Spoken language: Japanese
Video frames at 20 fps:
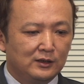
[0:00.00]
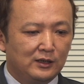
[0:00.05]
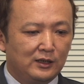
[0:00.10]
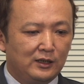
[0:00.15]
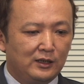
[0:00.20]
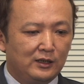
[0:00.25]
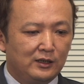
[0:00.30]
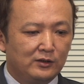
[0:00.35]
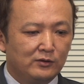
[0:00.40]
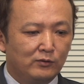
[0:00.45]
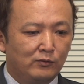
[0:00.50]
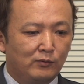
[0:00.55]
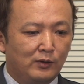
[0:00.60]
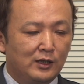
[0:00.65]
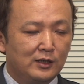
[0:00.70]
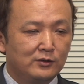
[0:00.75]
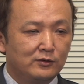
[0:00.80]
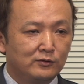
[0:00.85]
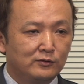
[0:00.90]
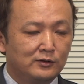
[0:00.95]
えの
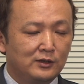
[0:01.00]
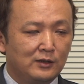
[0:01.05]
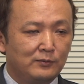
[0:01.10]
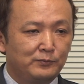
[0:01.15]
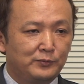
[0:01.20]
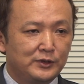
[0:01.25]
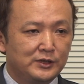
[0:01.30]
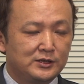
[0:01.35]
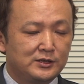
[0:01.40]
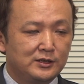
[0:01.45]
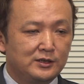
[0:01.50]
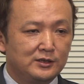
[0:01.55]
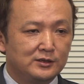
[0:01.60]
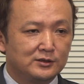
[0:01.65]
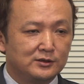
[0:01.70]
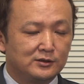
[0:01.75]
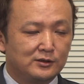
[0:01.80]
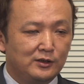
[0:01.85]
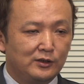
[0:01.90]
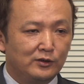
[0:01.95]

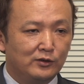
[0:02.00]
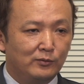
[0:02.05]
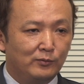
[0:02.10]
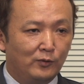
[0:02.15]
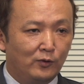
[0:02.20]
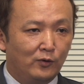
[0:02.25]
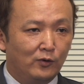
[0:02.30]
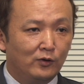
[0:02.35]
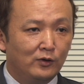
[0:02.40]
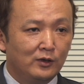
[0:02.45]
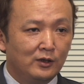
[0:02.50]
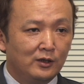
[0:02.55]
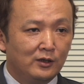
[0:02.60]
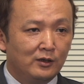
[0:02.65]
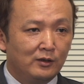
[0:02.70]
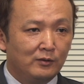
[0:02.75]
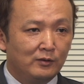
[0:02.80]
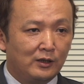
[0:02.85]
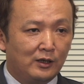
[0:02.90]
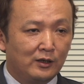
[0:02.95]
ワールドグランプリシリーズっていうのも、は
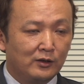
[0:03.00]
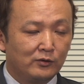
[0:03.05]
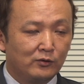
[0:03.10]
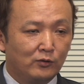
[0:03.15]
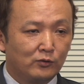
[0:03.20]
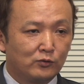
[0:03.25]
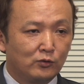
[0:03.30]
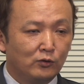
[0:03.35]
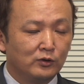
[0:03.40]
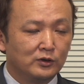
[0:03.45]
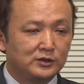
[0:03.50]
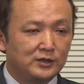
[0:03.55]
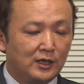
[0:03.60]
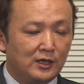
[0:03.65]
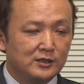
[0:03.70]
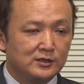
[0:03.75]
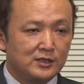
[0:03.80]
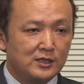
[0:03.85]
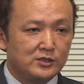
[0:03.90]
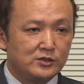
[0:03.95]
い、あの世
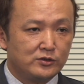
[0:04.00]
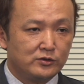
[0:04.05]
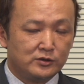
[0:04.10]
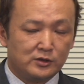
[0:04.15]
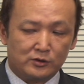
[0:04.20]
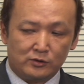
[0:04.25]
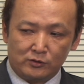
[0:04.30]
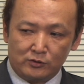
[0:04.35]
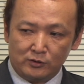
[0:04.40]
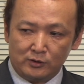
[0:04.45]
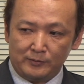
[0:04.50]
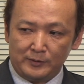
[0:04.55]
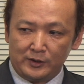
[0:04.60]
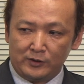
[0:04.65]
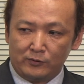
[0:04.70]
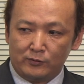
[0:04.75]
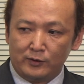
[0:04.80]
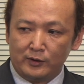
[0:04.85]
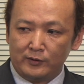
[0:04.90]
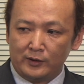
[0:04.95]
界最終予選の
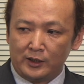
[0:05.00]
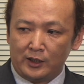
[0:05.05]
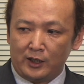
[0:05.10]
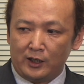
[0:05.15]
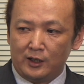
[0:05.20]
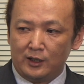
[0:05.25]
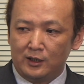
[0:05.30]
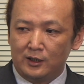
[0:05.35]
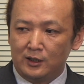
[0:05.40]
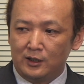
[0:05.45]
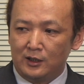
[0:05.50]
トーナメントこれはね、